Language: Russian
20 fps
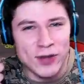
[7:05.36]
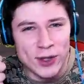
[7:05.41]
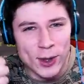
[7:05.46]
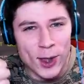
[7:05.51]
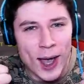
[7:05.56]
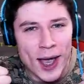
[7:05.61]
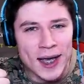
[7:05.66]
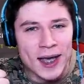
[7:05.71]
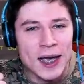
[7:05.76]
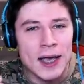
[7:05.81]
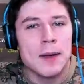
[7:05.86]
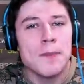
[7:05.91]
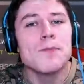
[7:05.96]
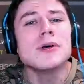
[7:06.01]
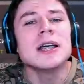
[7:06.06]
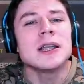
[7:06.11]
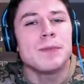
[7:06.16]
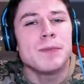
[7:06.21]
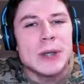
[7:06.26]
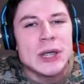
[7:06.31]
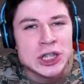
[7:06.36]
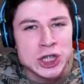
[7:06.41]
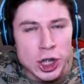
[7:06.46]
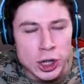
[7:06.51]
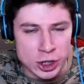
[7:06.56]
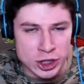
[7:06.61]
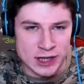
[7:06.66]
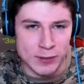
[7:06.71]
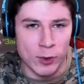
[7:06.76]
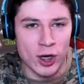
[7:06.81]
лайк,
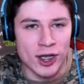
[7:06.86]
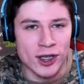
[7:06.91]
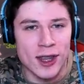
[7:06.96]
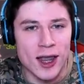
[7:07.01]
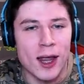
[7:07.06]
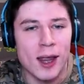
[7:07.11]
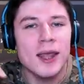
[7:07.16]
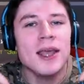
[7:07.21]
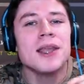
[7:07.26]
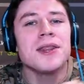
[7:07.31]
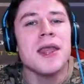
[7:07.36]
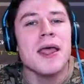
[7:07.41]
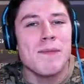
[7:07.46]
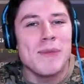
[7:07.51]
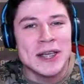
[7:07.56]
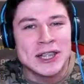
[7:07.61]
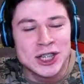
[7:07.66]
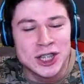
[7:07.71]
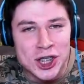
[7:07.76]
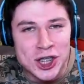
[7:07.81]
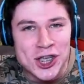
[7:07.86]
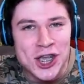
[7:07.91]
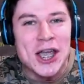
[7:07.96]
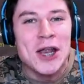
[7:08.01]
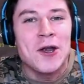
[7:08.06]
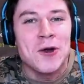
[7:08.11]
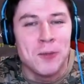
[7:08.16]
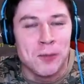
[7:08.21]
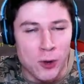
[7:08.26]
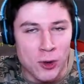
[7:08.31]
подпишитесь на мой канал и напишите
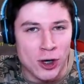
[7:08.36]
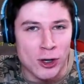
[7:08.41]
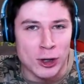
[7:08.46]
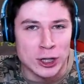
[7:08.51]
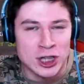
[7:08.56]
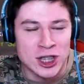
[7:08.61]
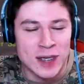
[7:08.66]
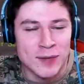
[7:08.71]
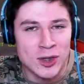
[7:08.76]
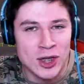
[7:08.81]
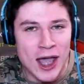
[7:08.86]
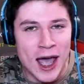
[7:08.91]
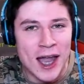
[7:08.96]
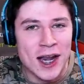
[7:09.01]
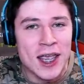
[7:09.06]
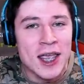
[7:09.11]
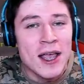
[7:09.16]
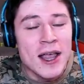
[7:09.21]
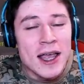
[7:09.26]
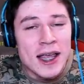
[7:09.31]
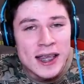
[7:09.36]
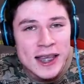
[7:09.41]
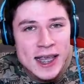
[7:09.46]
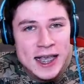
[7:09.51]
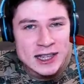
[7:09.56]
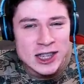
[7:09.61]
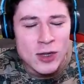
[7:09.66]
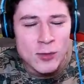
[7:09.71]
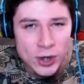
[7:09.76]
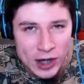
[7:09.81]
любой хороший комментарий,
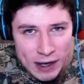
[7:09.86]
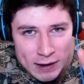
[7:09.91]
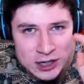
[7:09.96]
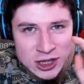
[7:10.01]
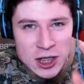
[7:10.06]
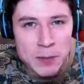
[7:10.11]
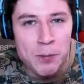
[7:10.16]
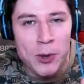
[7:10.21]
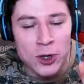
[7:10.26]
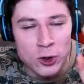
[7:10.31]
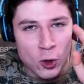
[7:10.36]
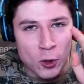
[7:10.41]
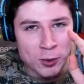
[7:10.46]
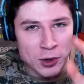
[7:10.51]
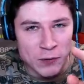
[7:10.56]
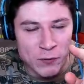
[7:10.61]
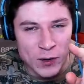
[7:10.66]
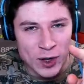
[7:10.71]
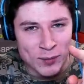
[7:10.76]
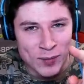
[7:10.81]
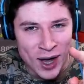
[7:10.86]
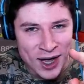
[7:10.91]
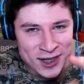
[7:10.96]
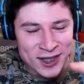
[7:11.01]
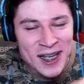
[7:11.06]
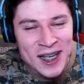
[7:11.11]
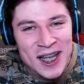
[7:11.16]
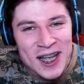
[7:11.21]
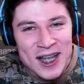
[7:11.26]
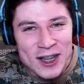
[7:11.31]
если вам нравится подобный
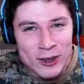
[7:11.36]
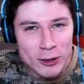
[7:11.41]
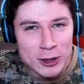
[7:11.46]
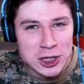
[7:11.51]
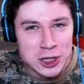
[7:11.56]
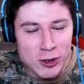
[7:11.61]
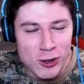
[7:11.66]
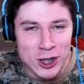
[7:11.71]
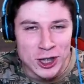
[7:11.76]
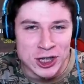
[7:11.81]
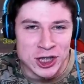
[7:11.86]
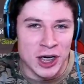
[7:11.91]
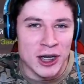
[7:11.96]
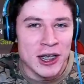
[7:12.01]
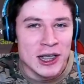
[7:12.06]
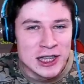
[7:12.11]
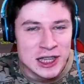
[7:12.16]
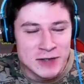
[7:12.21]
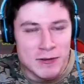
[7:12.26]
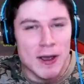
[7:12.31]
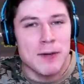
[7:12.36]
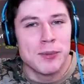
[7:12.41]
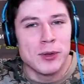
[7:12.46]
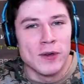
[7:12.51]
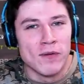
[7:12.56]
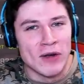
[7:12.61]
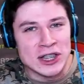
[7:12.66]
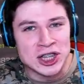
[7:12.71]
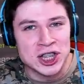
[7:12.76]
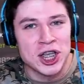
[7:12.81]
формат. Ну что же, с вами был
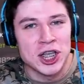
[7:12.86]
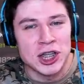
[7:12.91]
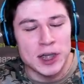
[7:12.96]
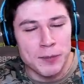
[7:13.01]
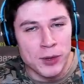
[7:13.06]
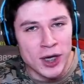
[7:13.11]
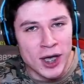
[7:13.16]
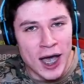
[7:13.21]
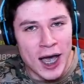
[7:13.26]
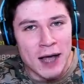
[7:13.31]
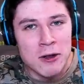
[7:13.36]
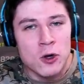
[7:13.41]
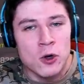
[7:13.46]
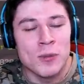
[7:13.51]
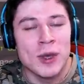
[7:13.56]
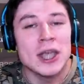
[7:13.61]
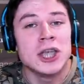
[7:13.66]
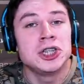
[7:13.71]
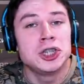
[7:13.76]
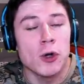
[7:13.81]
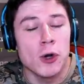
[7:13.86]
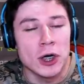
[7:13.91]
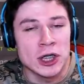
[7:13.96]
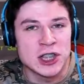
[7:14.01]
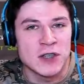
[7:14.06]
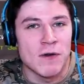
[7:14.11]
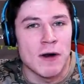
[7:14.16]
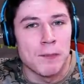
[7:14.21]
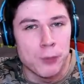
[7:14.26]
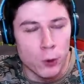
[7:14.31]
ваш Кента ПК. У меня еще раз
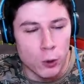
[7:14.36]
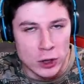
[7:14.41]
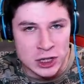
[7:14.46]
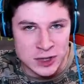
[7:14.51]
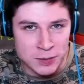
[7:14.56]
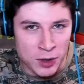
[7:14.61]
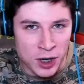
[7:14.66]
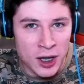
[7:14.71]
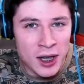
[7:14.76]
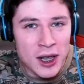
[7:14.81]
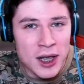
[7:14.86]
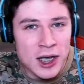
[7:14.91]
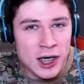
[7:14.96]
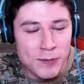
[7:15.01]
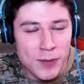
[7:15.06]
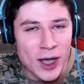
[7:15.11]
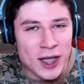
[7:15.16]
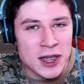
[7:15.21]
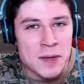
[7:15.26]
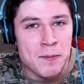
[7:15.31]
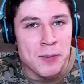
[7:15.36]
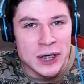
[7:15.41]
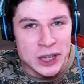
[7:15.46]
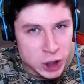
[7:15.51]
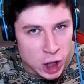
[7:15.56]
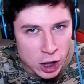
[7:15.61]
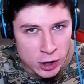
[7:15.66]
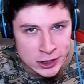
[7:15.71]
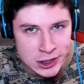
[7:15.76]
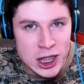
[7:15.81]
к вам просьба. Ребята,
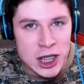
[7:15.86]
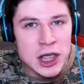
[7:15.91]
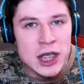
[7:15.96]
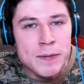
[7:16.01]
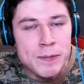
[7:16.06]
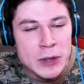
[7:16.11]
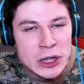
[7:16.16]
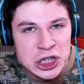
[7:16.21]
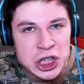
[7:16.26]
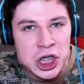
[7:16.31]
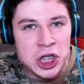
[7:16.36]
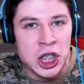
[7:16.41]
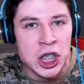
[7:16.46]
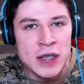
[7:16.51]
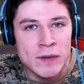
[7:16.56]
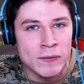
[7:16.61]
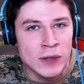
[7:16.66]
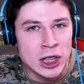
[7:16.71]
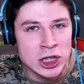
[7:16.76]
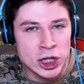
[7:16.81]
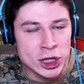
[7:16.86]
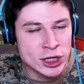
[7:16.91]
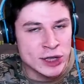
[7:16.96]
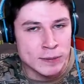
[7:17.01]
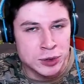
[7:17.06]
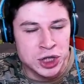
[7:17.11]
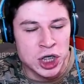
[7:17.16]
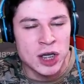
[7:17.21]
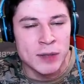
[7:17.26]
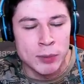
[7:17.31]
пожалуйста, не пишите им в личные
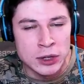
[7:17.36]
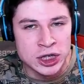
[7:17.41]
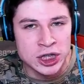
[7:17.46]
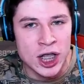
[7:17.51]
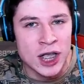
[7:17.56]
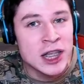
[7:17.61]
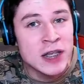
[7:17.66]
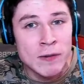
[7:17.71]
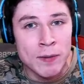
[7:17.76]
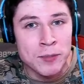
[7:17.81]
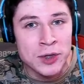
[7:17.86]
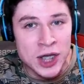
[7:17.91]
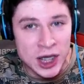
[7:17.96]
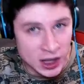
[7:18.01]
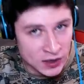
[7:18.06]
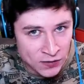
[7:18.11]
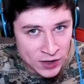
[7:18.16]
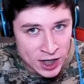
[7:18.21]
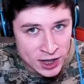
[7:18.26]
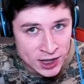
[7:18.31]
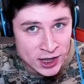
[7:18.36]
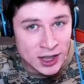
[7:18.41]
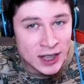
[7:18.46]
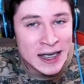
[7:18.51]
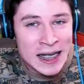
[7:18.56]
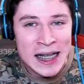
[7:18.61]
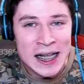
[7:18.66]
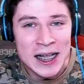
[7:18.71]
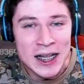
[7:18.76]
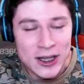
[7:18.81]
сообщения, потому что они вам не ответят.
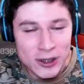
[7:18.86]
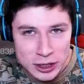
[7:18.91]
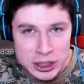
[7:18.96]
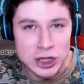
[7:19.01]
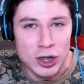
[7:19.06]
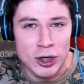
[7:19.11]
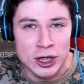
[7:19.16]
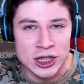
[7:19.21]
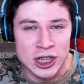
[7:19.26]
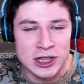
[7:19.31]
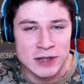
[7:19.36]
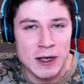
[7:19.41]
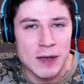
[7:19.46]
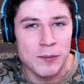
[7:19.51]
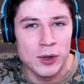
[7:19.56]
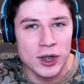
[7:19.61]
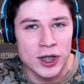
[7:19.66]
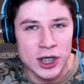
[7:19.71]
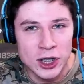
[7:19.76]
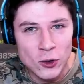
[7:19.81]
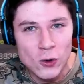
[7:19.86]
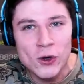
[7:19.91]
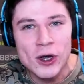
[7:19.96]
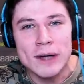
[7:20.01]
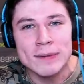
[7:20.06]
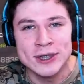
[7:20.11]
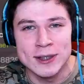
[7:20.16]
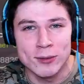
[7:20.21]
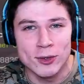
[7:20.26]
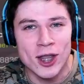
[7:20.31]
Ну что же, с вами был Кентуха,
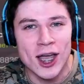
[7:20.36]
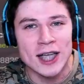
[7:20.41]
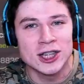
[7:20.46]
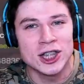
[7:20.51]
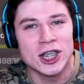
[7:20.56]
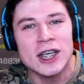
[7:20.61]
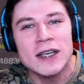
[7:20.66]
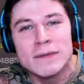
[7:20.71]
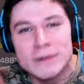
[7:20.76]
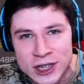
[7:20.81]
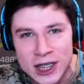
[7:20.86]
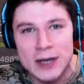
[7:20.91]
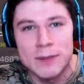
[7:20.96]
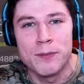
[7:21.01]
всем удачи и всем